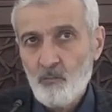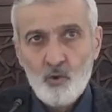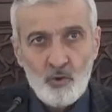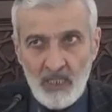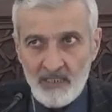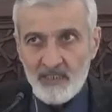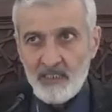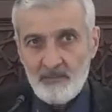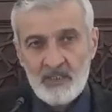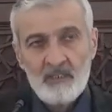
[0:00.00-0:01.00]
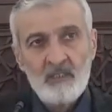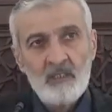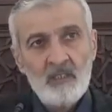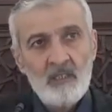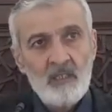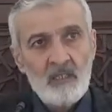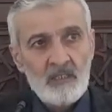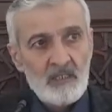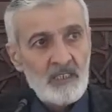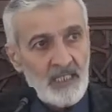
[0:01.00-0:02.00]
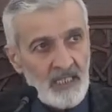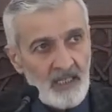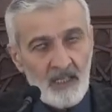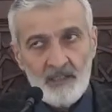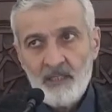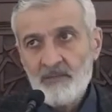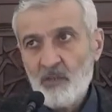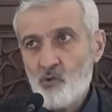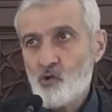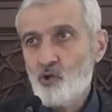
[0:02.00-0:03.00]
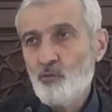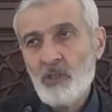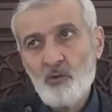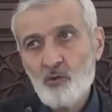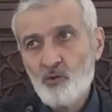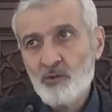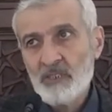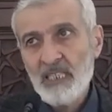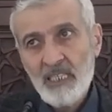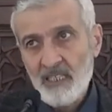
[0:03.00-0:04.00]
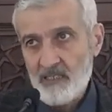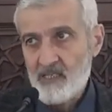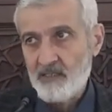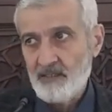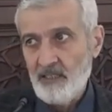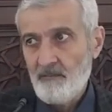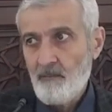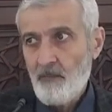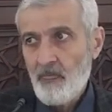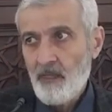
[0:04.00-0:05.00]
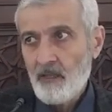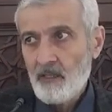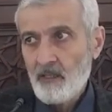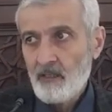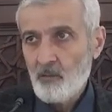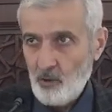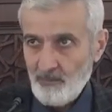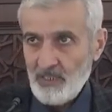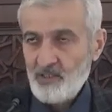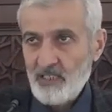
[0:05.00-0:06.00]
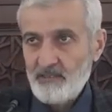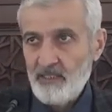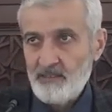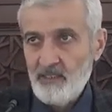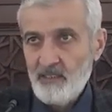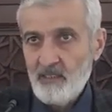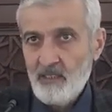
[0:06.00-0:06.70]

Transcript: Bu Kur'an-ı Kerim'in genel anlamda üslubuna uygun değil aslında normal şartlarda.